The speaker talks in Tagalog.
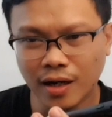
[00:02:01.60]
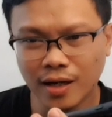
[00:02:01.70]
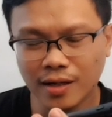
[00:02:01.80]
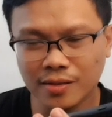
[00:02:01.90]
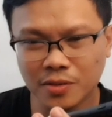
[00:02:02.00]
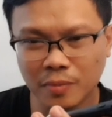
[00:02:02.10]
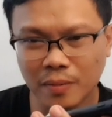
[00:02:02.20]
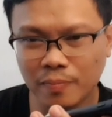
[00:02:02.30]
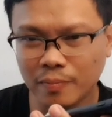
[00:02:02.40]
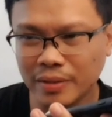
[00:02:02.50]
Ah, so
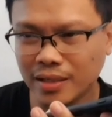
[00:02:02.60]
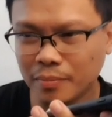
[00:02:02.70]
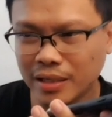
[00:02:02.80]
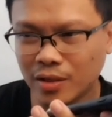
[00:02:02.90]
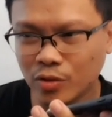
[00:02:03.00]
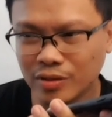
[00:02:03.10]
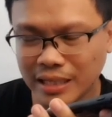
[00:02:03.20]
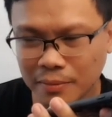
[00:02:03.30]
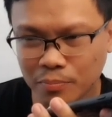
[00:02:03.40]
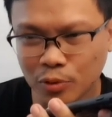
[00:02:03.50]
may, may uh, meron
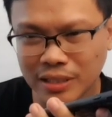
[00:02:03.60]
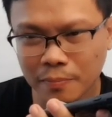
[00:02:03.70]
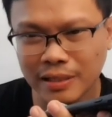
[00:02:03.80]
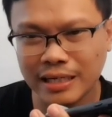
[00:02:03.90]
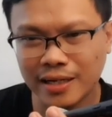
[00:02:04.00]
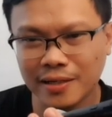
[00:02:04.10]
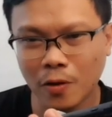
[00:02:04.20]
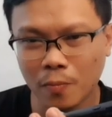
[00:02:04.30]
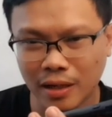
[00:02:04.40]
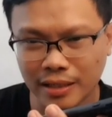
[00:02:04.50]
din, posible ka rin
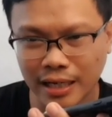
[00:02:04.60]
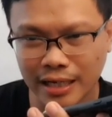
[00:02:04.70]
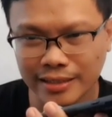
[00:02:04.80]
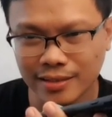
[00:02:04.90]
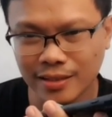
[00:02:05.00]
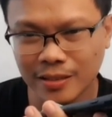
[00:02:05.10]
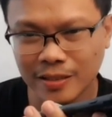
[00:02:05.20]
na umakyat.